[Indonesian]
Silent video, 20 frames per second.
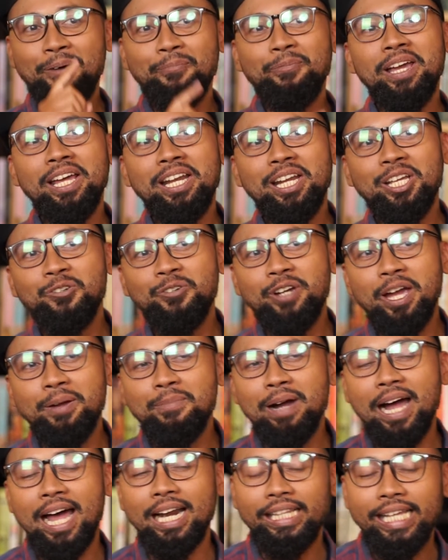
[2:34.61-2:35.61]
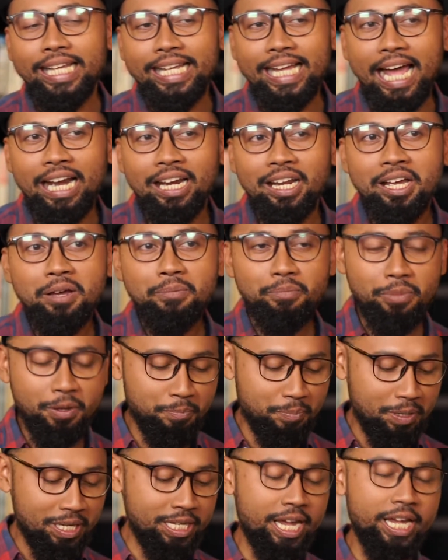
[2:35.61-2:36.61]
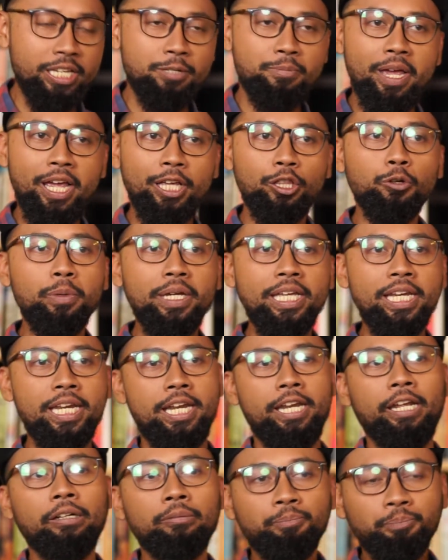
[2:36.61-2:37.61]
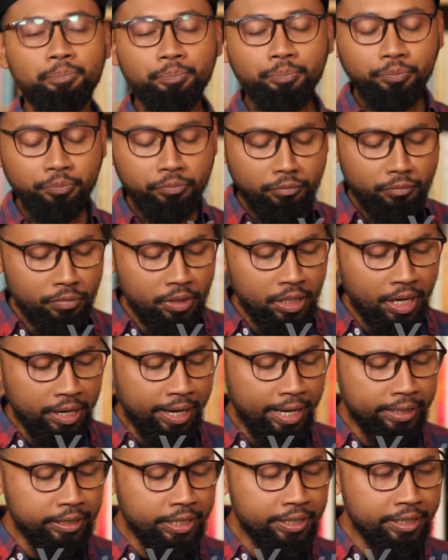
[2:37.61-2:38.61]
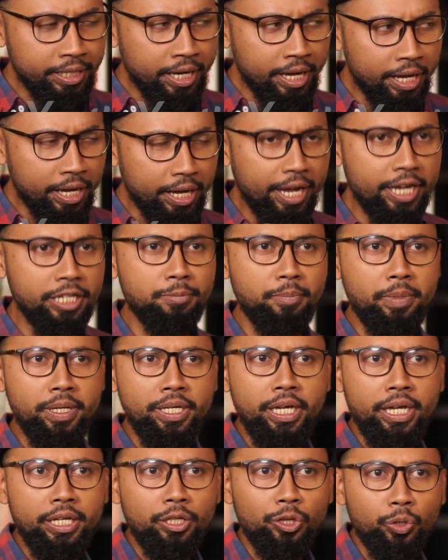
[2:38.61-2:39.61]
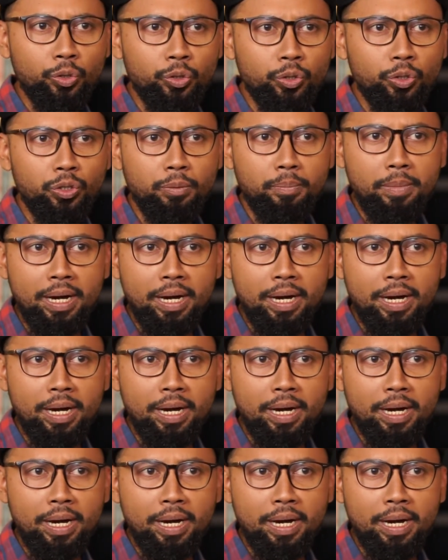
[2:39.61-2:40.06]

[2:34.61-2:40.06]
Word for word: Tapi ada juga yang mengartikan mimpinya SBY itu begini nih. Katanya SBY itu